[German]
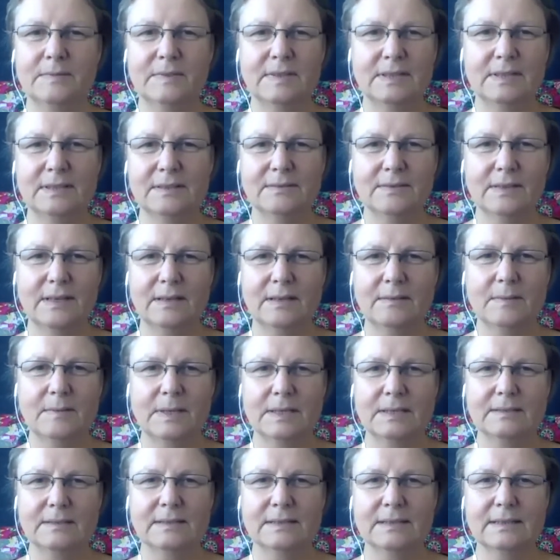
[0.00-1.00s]
wie wenn
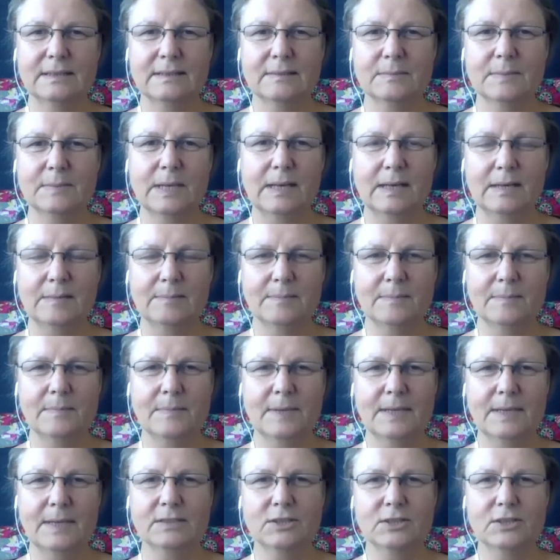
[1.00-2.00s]
man sich im geliebten
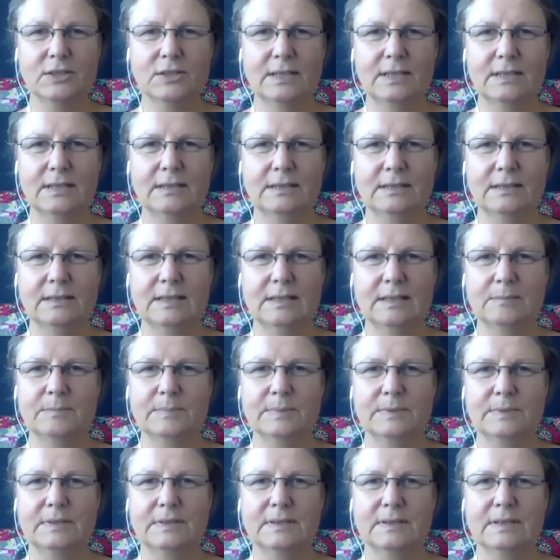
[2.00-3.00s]
Menschen
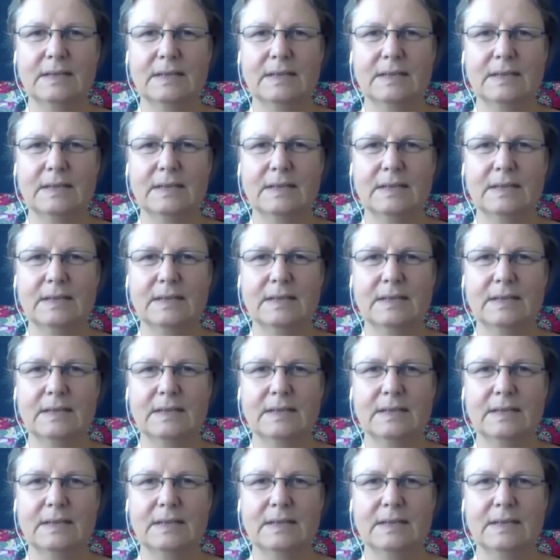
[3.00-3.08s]
hingibt.